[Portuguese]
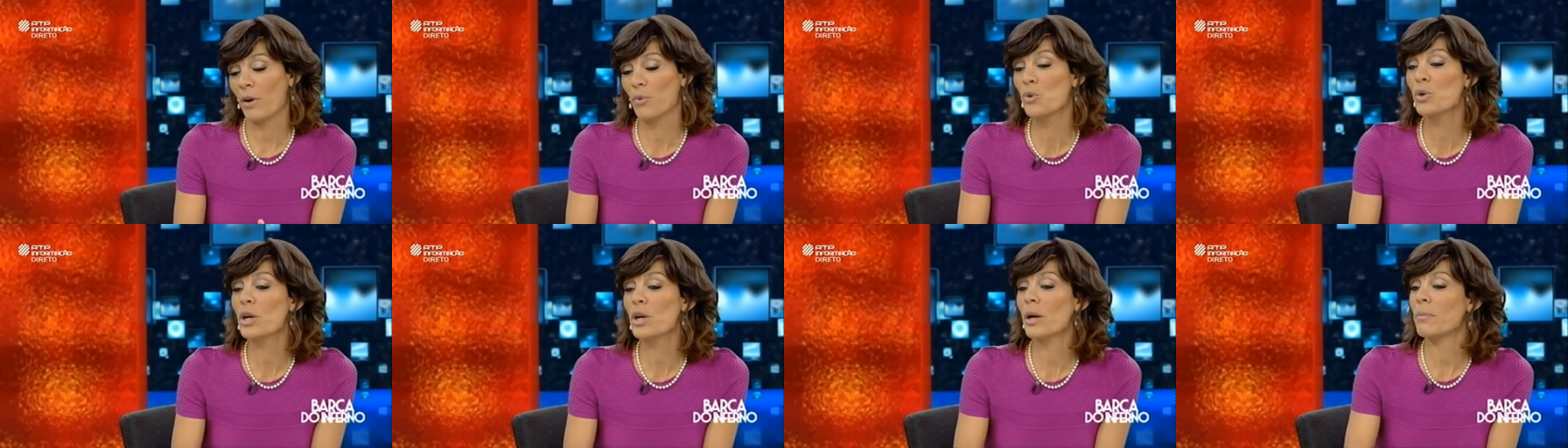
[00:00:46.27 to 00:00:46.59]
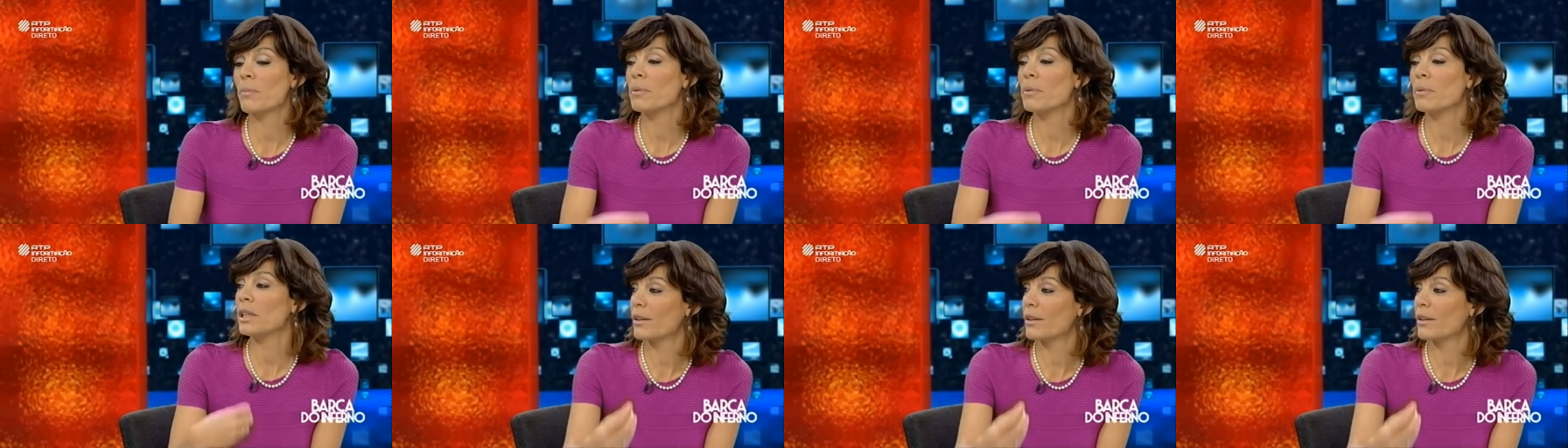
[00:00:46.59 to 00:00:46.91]
o
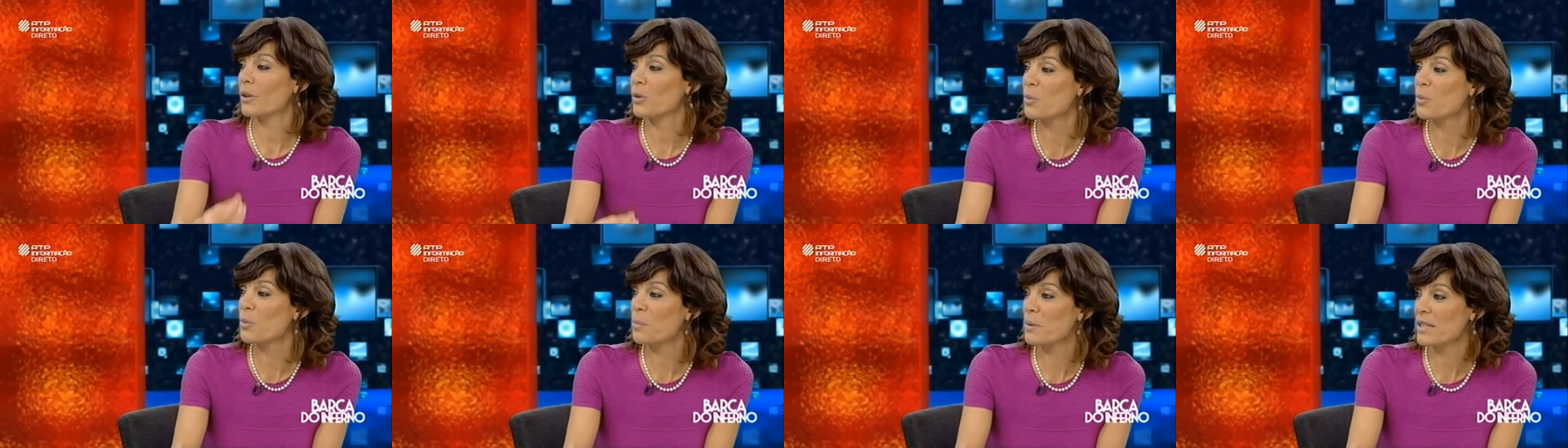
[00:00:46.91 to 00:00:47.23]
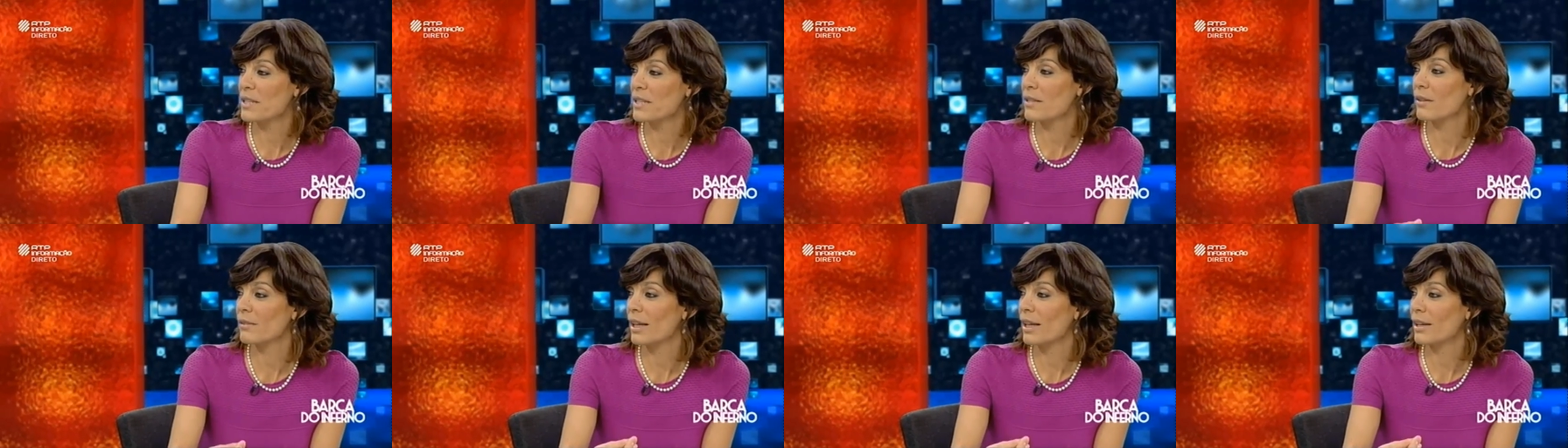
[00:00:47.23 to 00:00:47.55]
Gabinete de
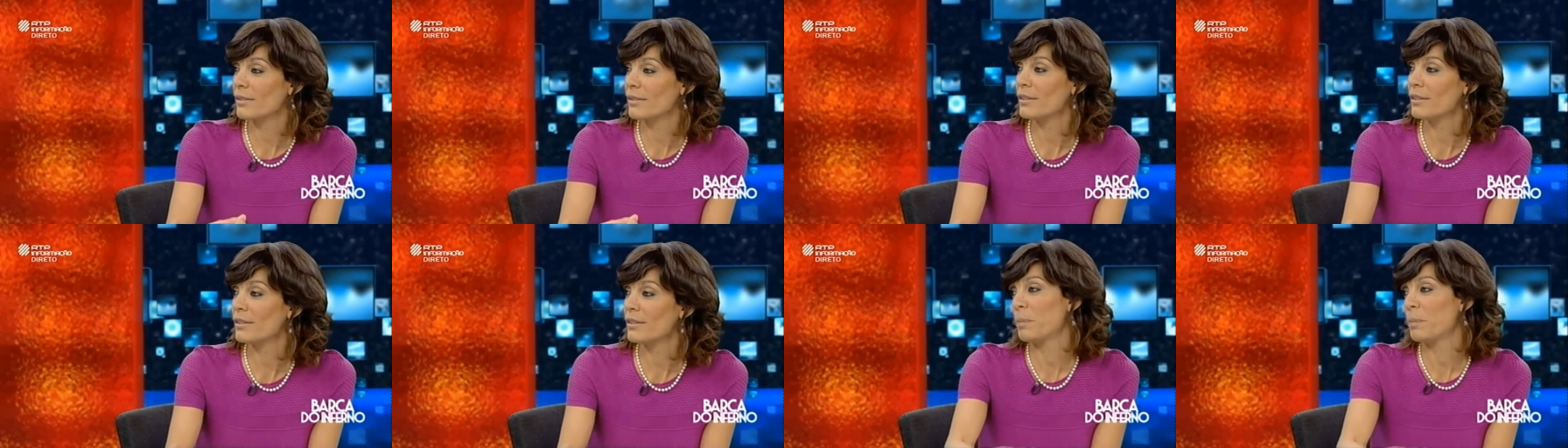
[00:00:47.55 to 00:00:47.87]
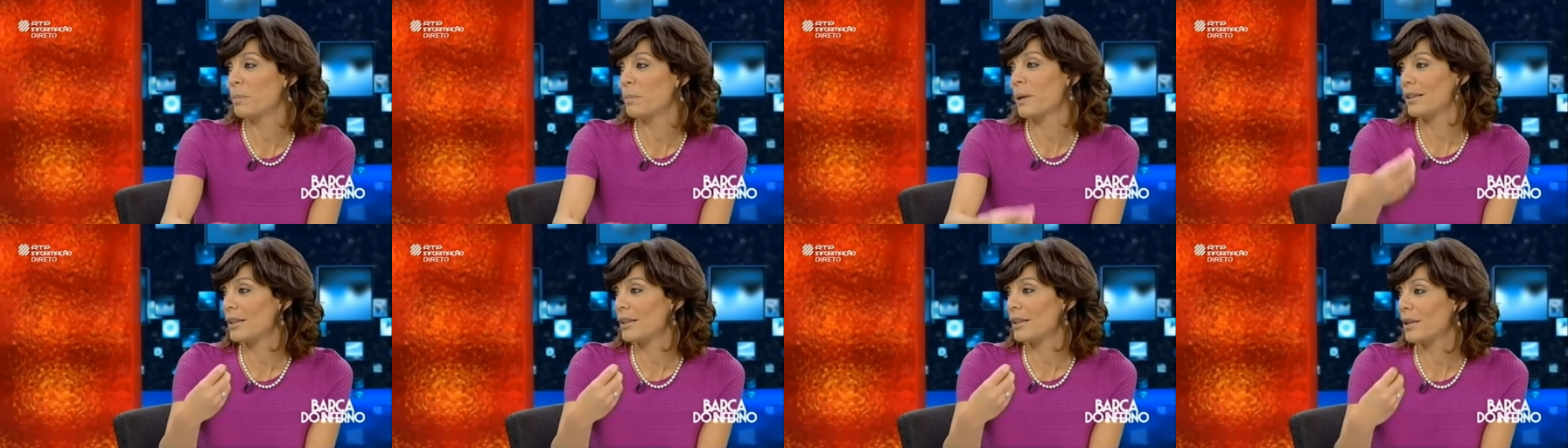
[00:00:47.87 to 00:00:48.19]
Recuperação de Ativos
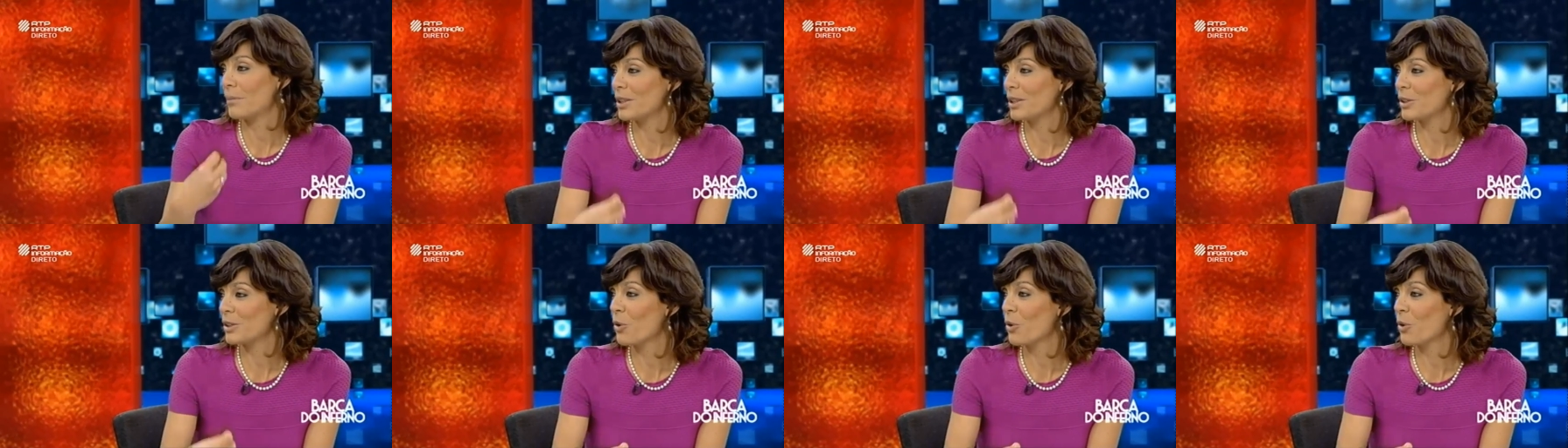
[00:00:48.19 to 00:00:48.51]
praticamente